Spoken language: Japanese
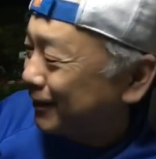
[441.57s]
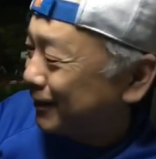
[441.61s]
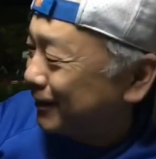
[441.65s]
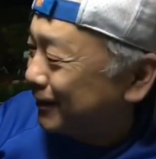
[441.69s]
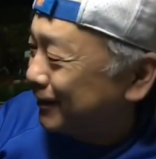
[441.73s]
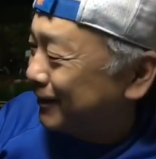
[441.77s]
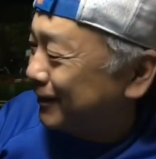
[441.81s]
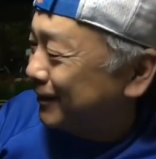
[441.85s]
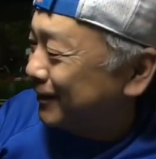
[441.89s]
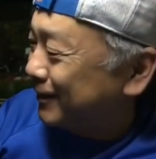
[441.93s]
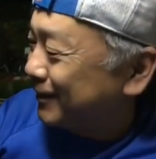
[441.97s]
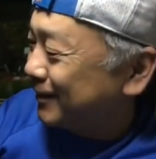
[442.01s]

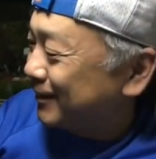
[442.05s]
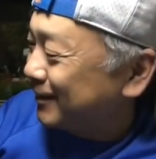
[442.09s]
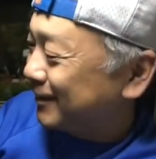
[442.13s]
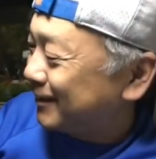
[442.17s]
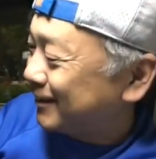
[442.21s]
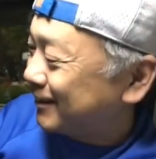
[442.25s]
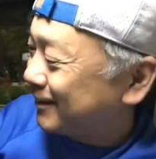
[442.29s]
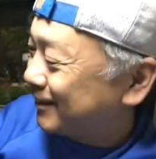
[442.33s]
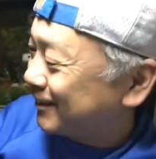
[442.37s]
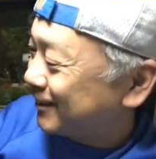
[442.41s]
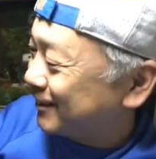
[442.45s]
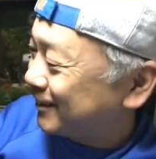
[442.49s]

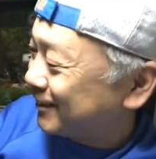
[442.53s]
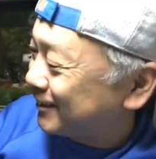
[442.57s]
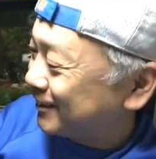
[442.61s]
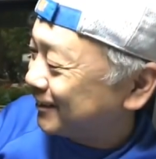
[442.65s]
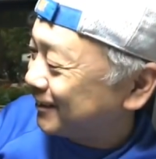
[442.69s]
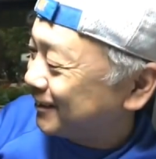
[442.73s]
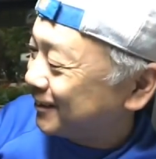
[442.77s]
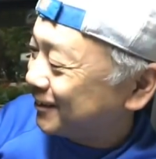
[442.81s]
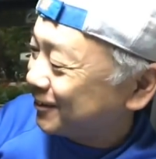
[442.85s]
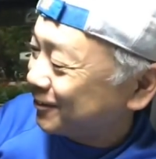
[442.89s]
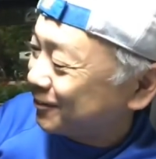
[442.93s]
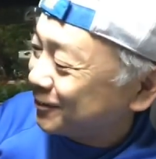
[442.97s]
えー、
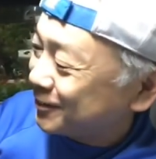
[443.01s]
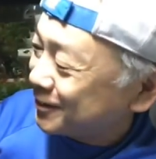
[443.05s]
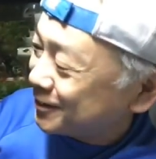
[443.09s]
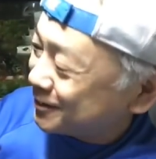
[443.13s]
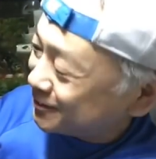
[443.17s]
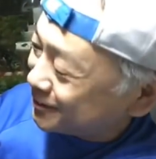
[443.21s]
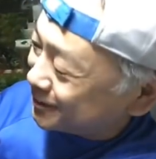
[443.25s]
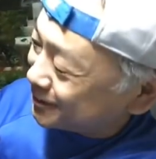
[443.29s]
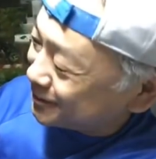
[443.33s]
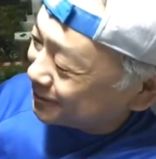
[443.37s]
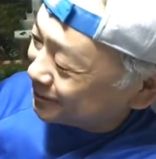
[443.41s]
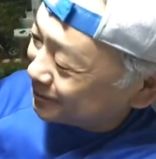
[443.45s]
で、
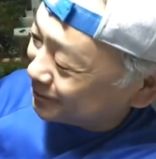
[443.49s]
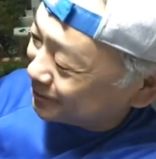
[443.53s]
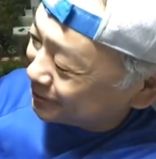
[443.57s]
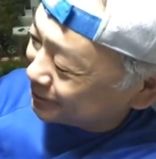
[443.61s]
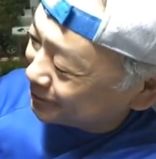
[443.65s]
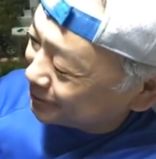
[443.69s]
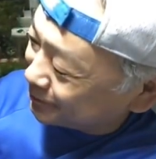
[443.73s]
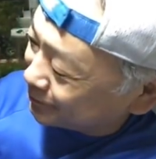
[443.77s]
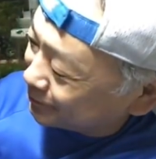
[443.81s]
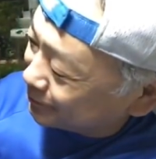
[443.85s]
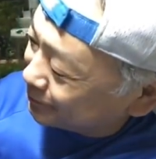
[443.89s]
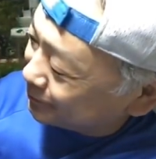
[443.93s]

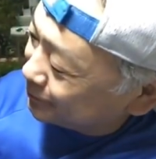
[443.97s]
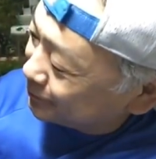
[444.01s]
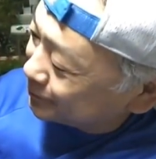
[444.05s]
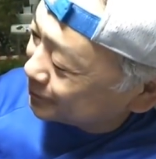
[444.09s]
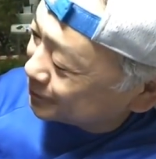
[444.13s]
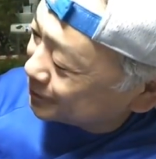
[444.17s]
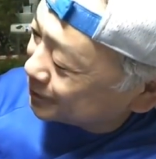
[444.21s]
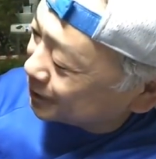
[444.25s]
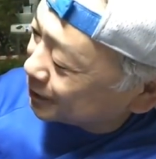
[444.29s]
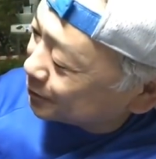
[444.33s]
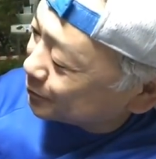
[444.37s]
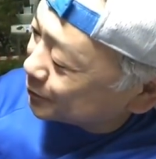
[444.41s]
4LR44 を
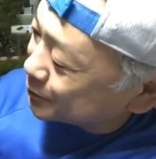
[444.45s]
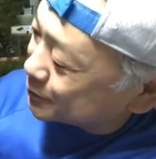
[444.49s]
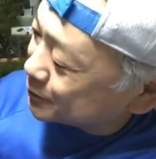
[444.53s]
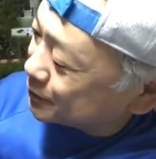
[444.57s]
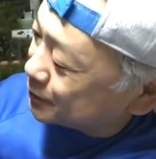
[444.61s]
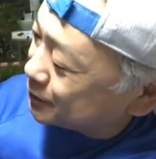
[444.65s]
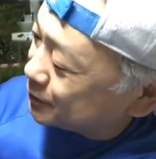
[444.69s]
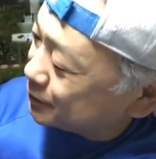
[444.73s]
使います。